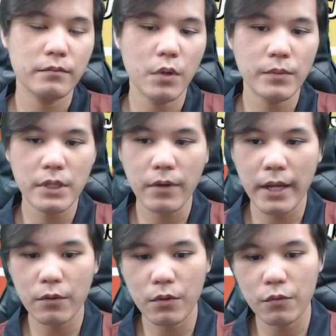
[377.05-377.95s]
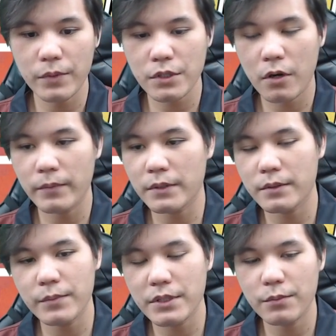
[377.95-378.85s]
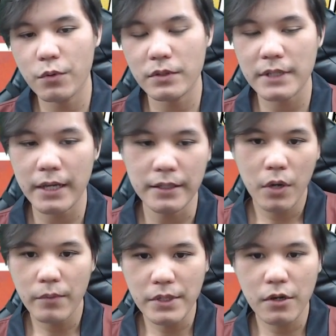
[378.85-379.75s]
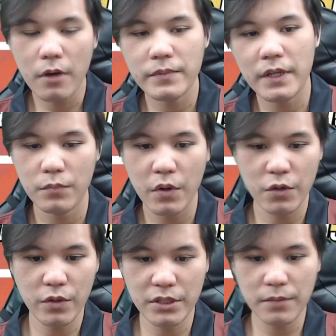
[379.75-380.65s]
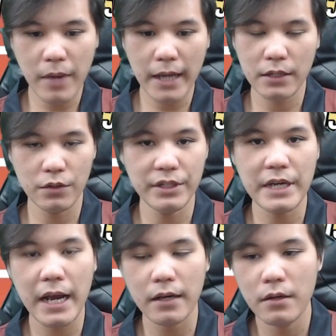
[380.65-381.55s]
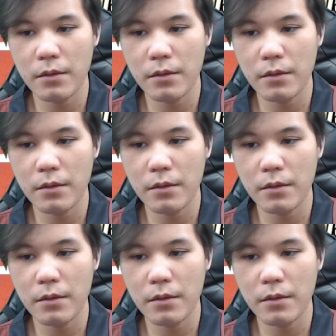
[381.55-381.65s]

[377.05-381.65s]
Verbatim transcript: ผมเชื่อว่าหลายคนคงไม่ชอบ นะเริ่ไม่ใช่พวกซาดิเพราะไม่ชอบเสร็จ พอโดนยึดบ้านเราเดินยาก